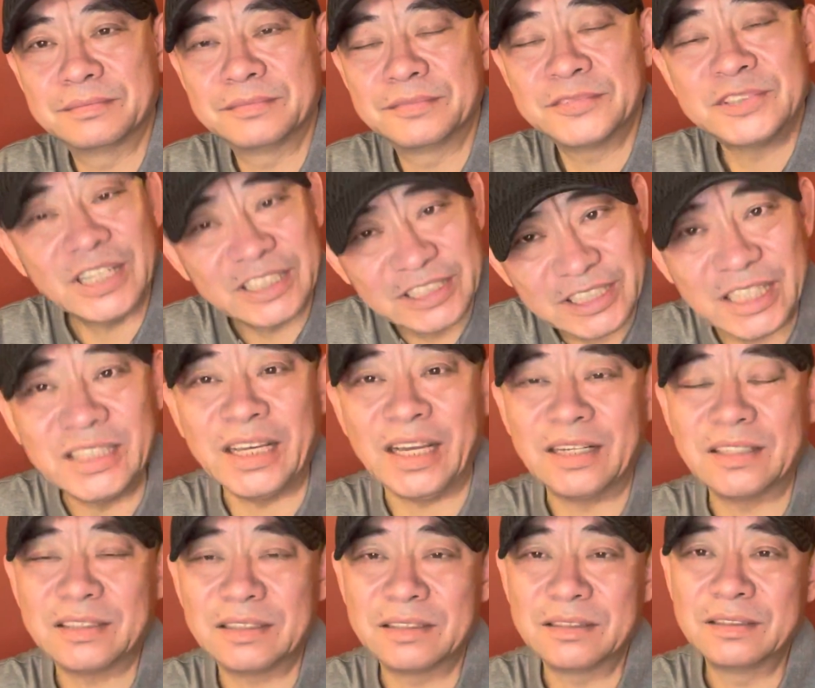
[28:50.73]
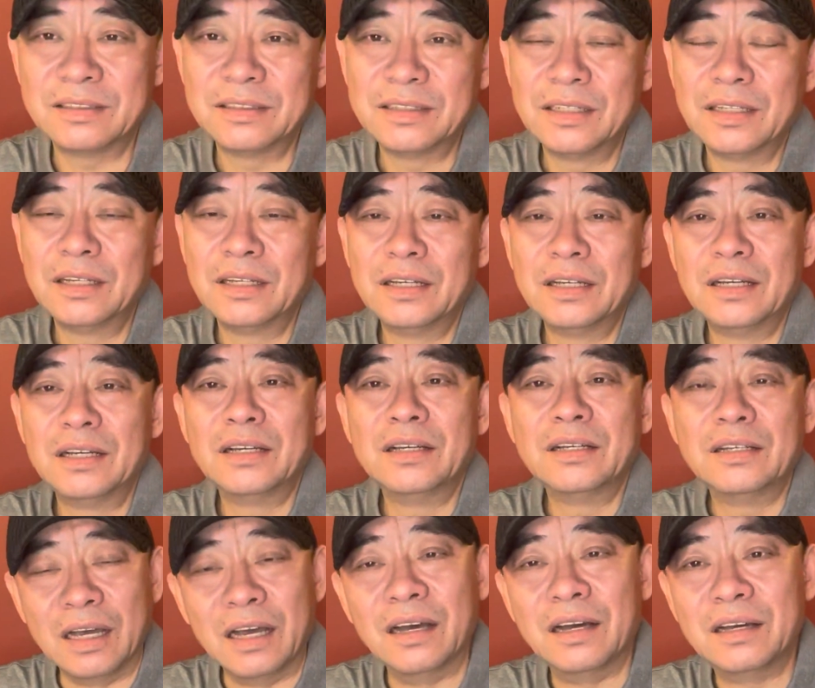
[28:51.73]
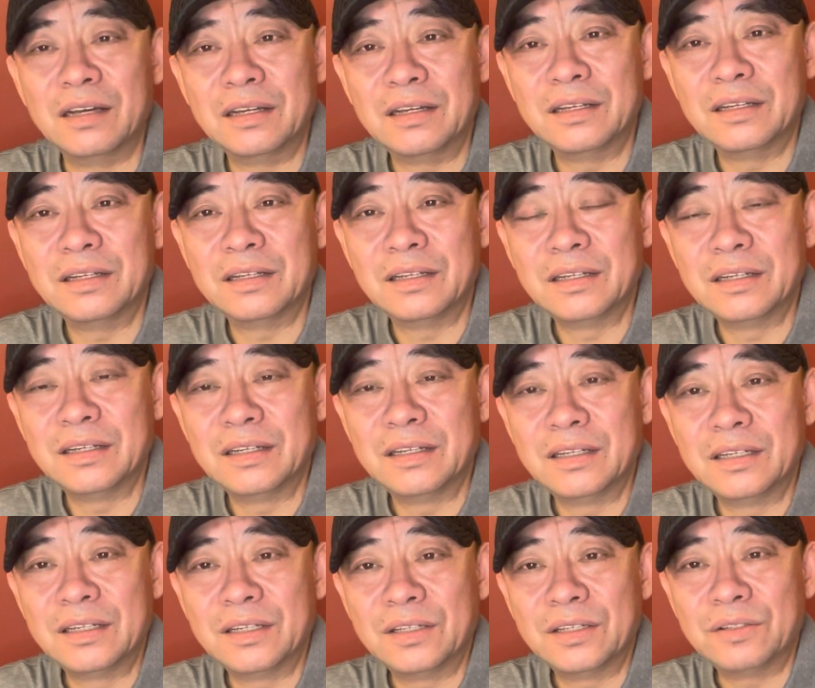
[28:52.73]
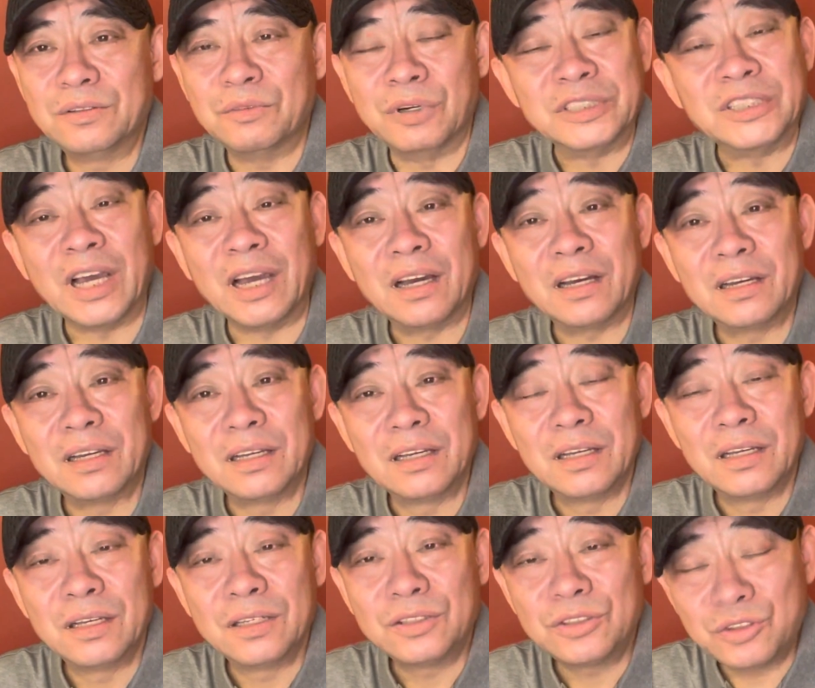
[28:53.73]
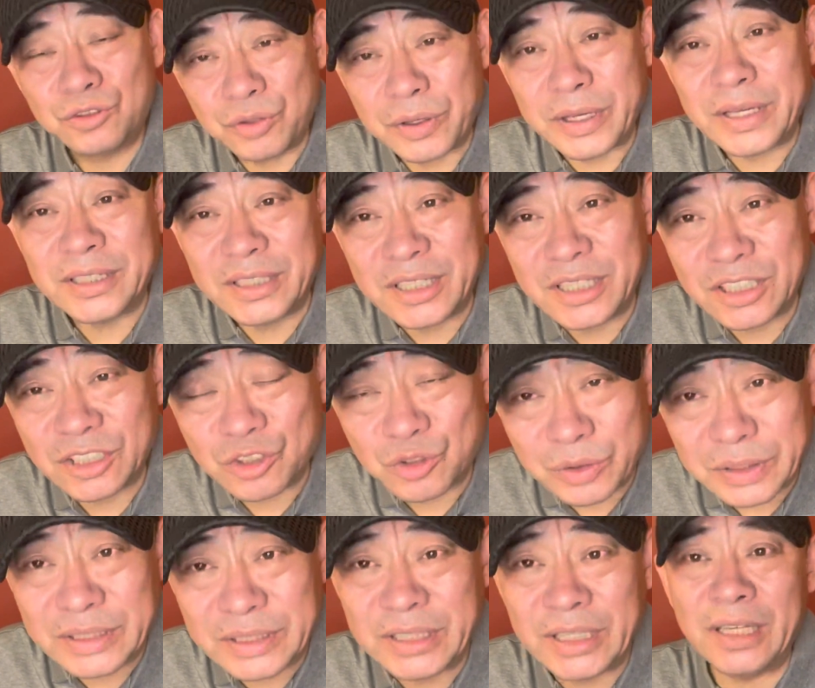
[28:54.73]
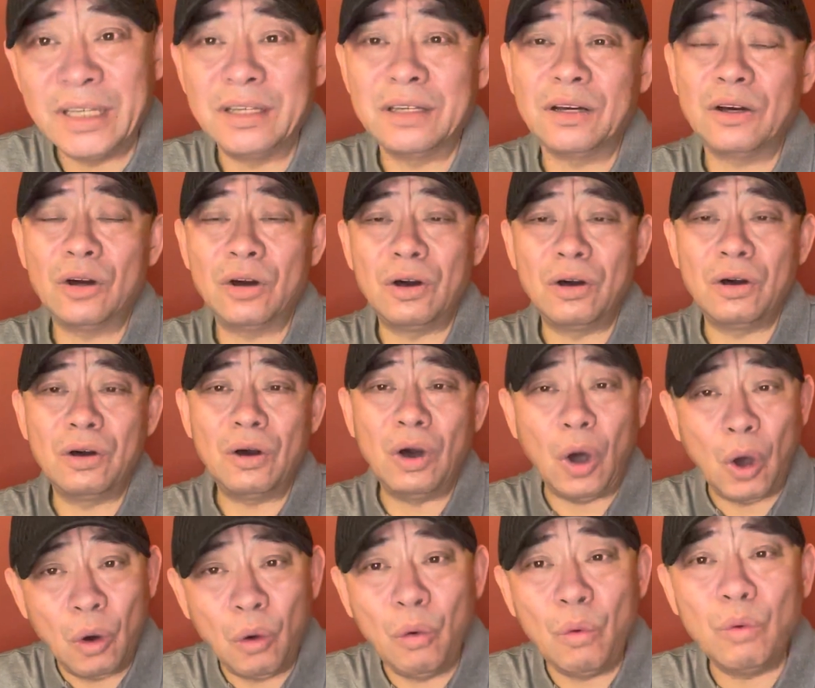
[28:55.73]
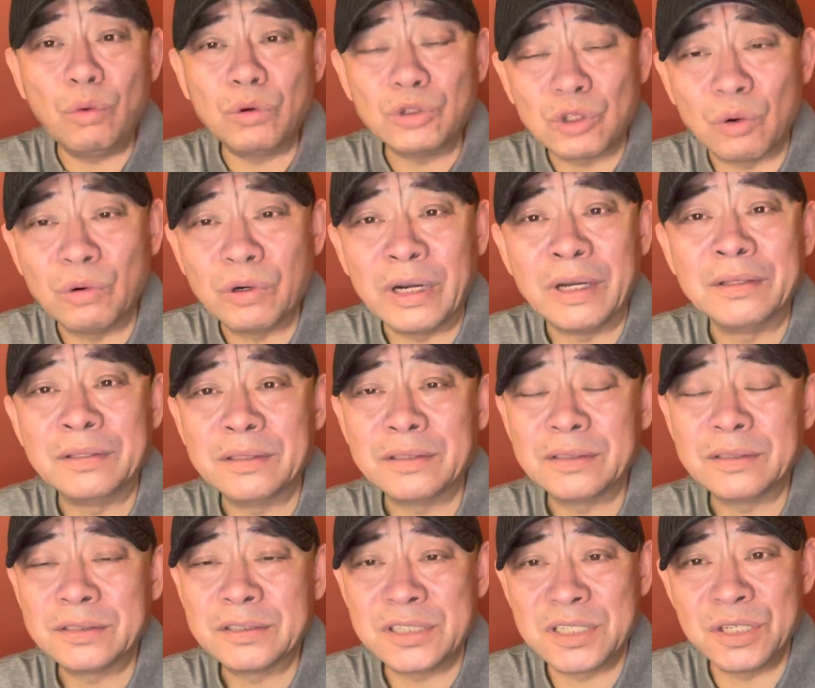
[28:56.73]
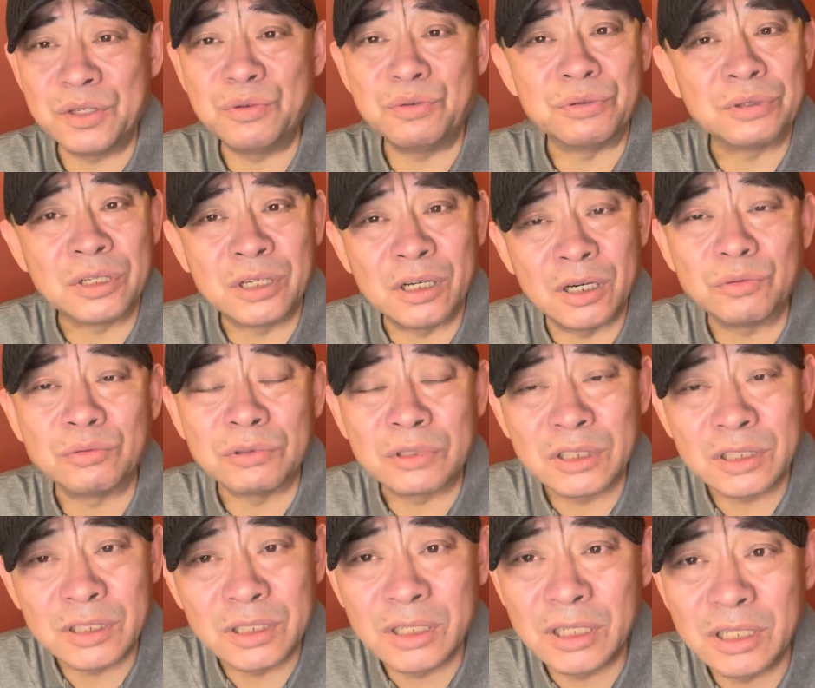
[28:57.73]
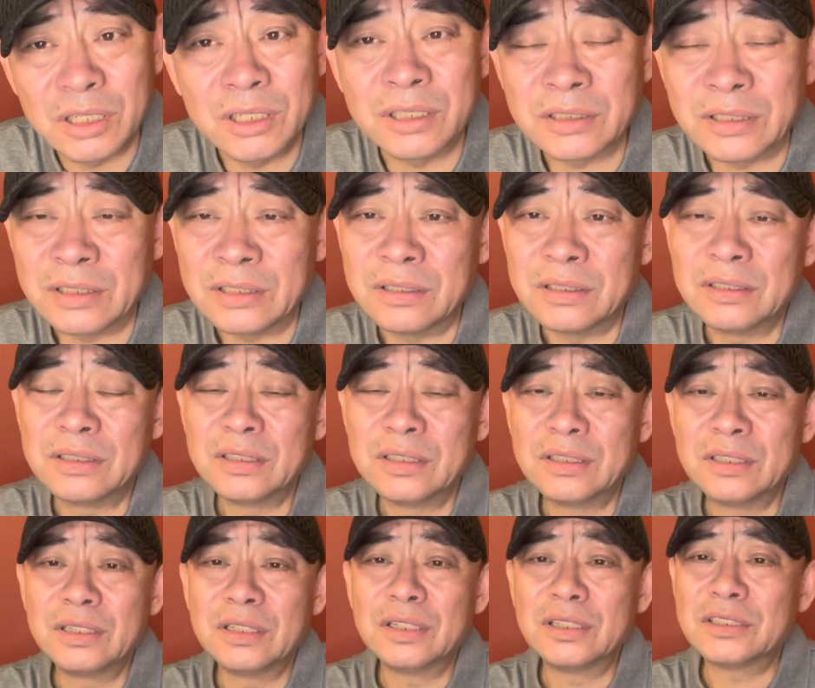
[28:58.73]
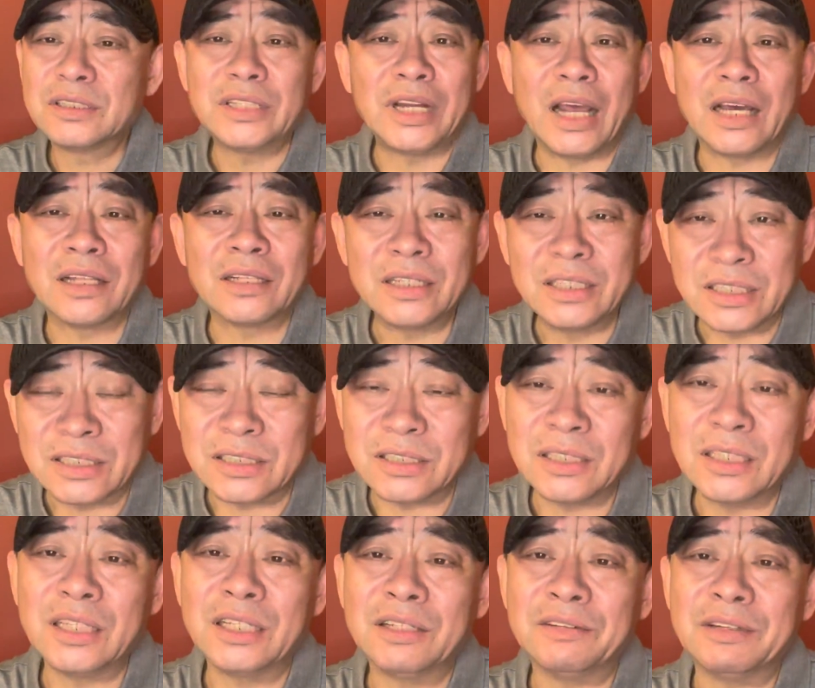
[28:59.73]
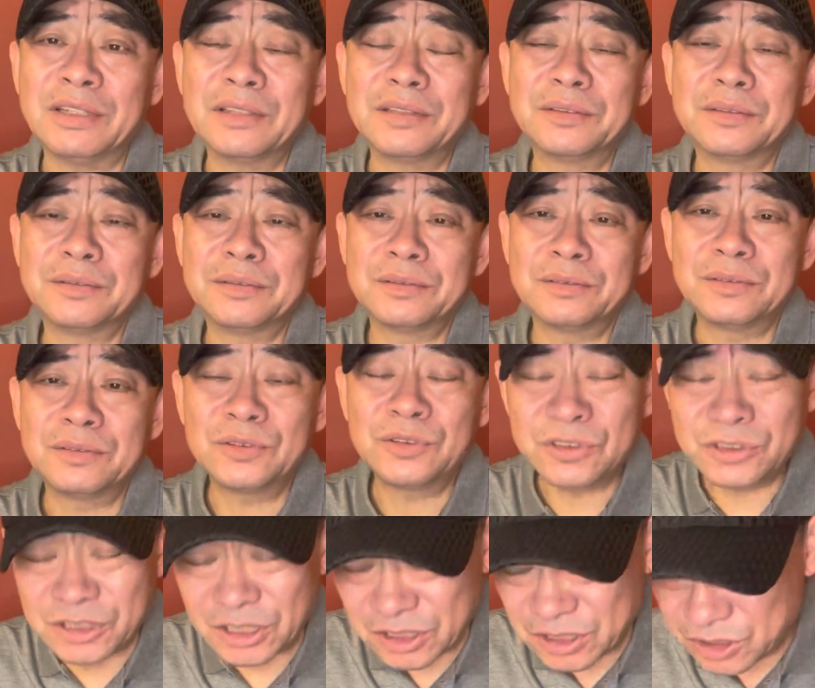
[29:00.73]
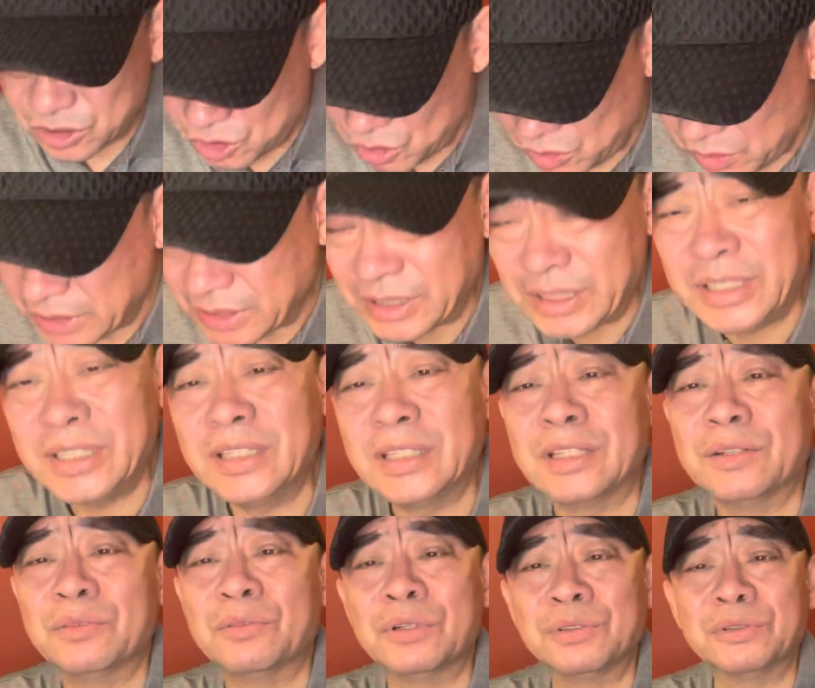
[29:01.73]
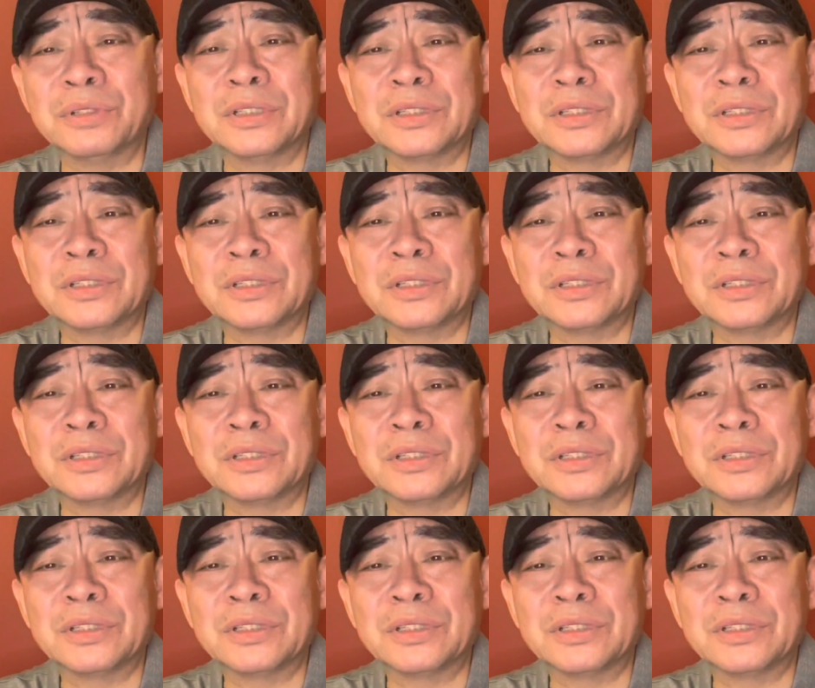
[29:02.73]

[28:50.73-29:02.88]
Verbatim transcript: 在这一点上，啊，我想最低最低，欧洲人给予格鲁克的这样的历史地位。这是最低的，我觉